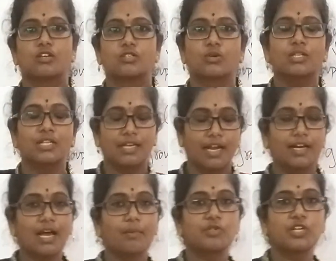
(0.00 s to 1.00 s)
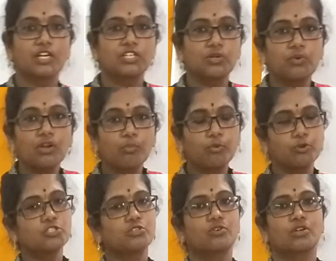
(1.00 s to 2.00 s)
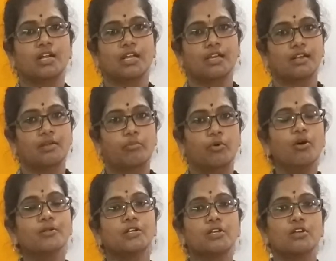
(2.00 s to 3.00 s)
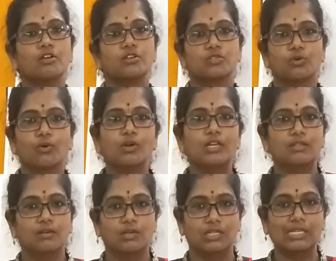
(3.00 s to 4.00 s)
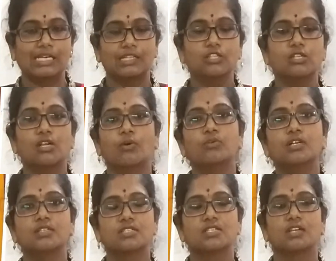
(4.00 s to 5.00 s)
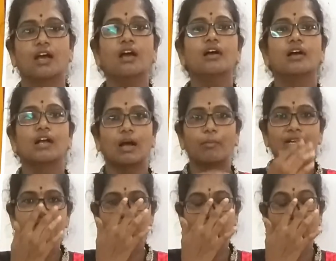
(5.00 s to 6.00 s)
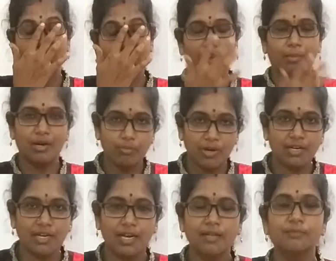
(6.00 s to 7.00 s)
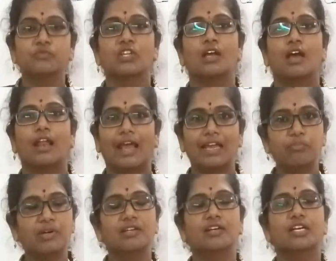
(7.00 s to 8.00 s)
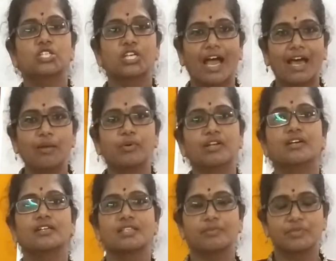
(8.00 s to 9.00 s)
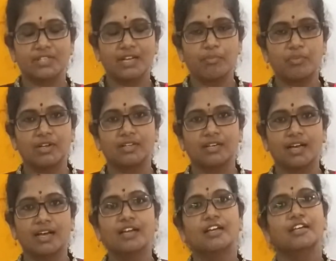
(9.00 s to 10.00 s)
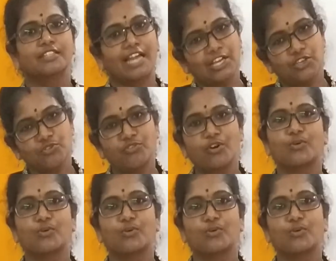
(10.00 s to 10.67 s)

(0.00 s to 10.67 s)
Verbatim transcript: ஸோ இந்த டேட்டா அப்ஸ்ட்ராக்ஷன் உங்களுக்கு புரிஞ்சிருக்கும்னு நினைக்கிறேன் இப்போது ஸோ இது இதில் ஏதாவது டவுட் இருந்துச்சுன்னா கமெண்ட் செஷனில் கமெண்ட் பண்ணுங்கள் லைக் பண்ணுங்கள் ஷேர் பண்ணுங்கள் சப்ஸ்கிரைப் பண்ணுங்கள் தேங்க்யூ ஃபார்